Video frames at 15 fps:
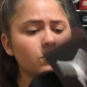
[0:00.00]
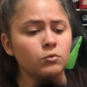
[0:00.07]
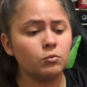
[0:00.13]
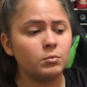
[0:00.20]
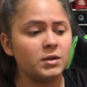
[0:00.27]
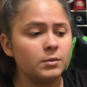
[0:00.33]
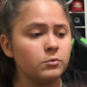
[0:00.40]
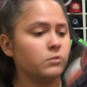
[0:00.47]
no
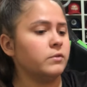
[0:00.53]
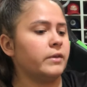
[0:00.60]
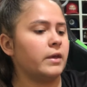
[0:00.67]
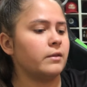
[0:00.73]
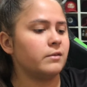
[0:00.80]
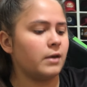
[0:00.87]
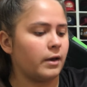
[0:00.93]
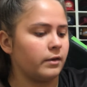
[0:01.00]
mínimo uns
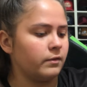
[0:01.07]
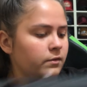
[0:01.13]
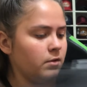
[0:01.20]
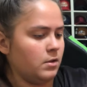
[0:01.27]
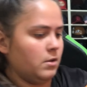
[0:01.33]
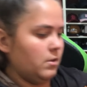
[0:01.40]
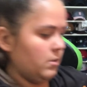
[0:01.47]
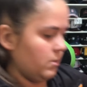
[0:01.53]
500 reais.
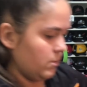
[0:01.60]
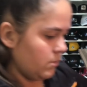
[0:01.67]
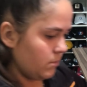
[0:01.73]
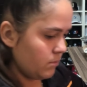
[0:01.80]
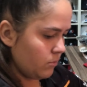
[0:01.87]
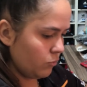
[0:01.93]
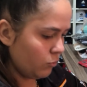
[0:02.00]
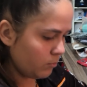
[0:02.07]

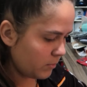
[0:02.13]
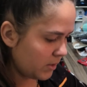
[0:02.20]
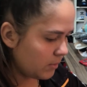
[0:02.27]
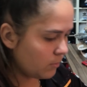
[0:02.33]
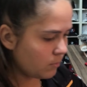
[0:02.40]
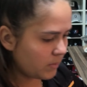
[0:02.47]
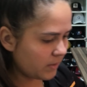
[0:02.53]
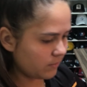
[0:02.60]
No
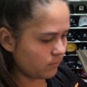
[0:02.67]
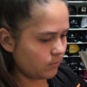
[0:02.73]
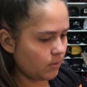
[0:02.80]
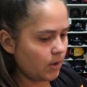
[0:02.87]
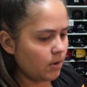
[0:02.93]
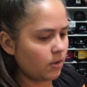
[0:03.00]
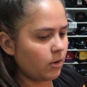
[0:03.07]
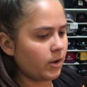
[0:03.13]
mínimo mesmo.
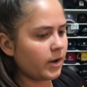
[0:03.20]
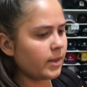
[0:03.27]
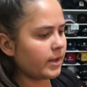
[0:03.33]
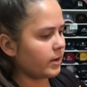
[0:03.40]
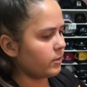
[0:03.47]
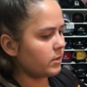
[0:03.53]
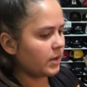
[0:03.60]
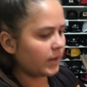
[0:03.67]
Ó,
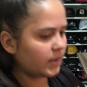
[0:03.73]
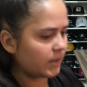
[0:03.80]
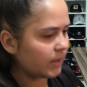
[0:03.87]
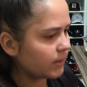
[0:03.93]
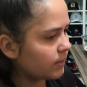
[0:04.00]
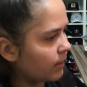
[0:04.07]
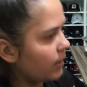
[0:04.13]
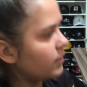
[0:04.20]
galera, e aqui
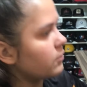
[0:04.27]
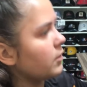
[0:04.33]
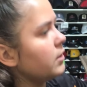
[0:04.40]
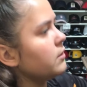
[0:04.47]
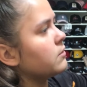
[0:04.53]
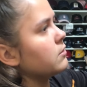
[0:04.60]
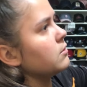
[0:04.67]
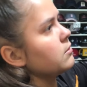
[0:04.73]
atrás, olha
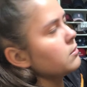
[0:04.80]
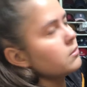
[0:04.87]
isso.